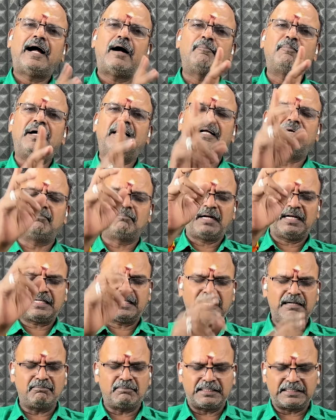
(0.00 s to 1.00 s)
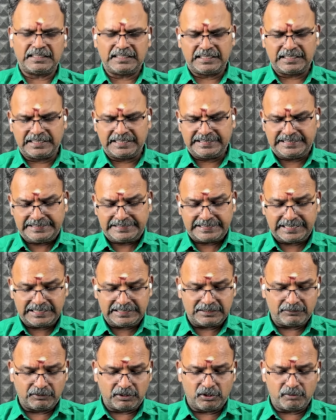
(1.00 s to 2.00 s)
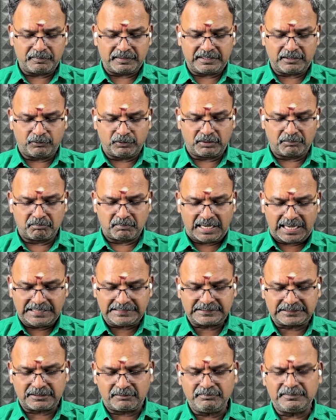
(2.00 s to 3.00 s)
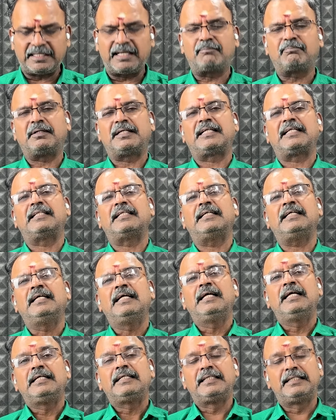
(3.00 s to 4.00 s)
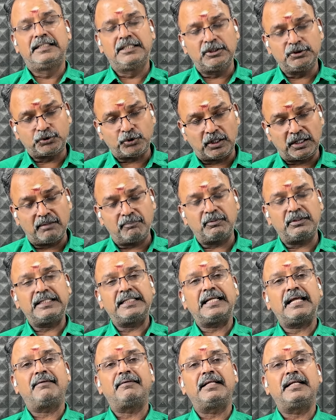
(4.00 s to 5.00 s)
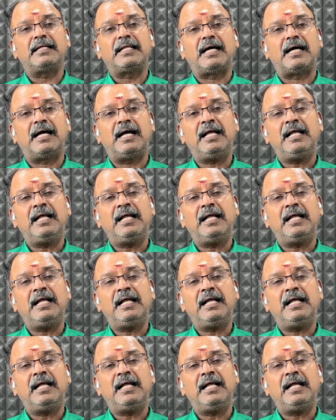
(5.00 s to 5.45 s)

அப்போ அங்கே மக்கள் மனநிலையில் ஏன் இவ்வளோ பெரிய ஒரு மாற்றம் ஏற்பட்டது இன்னும் சொல்ல போனீங்க அப்படின்னா